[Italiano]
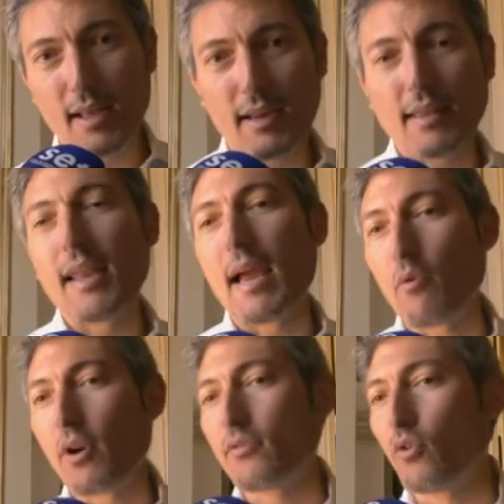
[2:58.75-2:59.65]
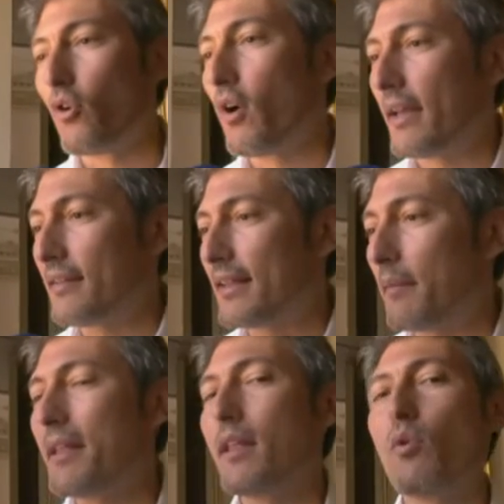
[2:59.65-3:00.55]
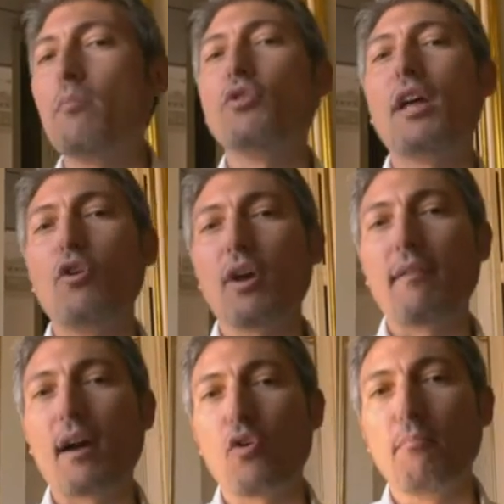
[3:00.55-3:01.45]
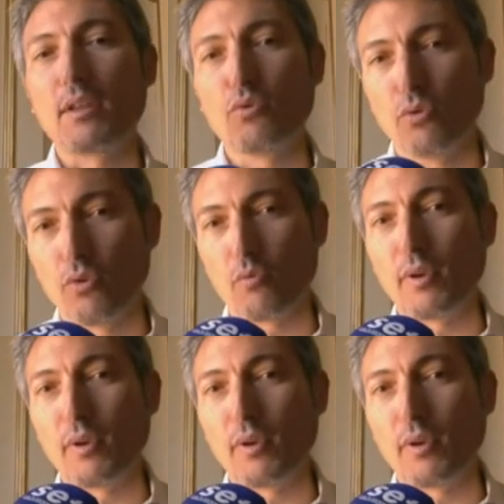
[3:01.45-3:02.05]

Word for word: riteniamo che sono esattamente quel modello che va combattuto,